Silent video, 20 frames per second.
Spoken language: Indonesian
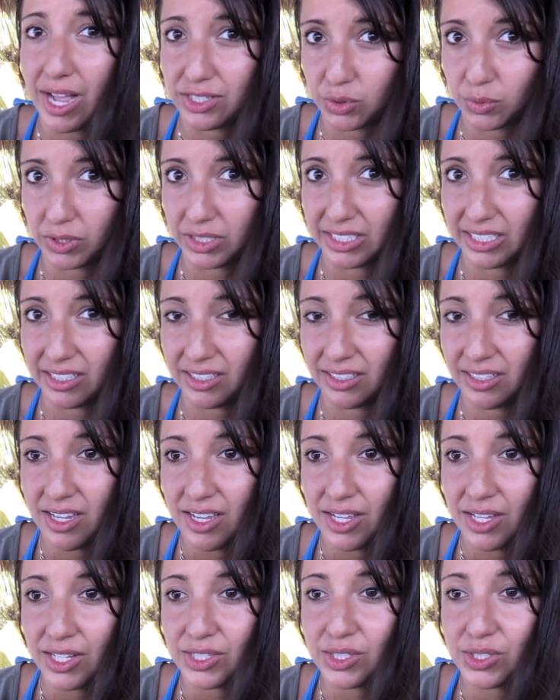Untuk
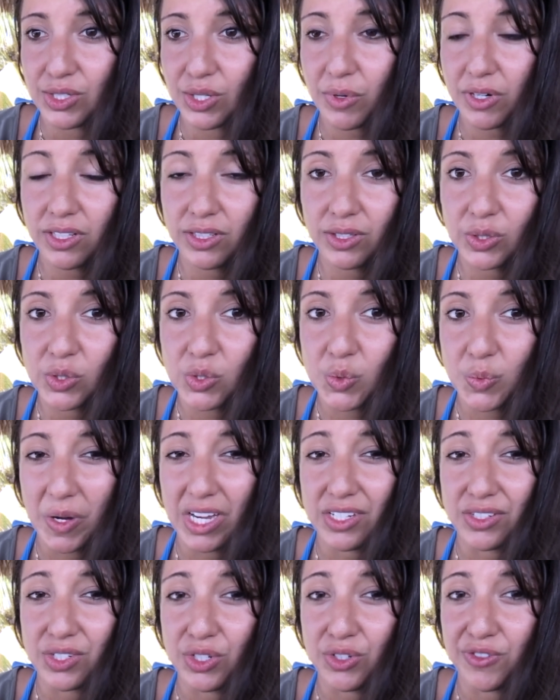menurunkan berat
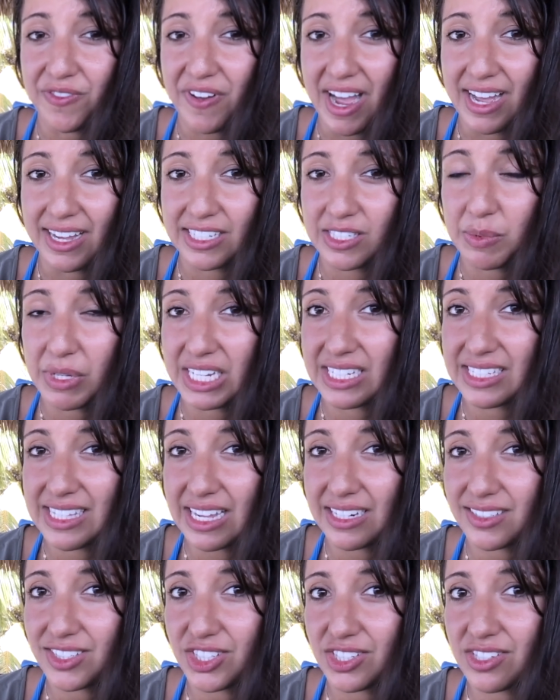badan dengan cara yang
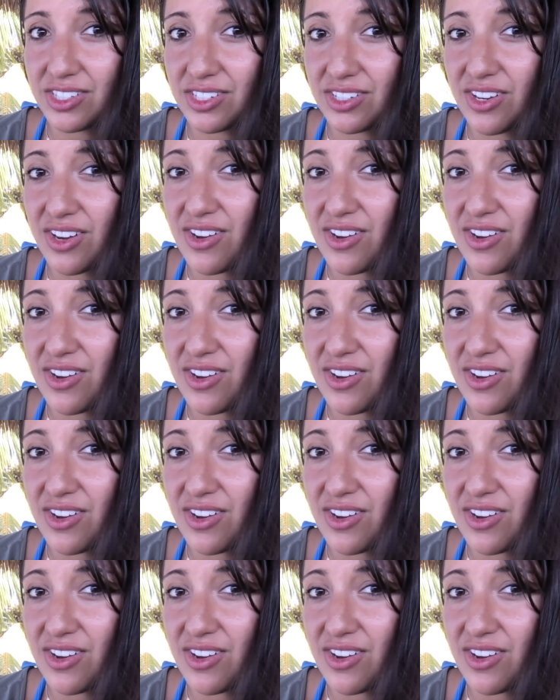sehat,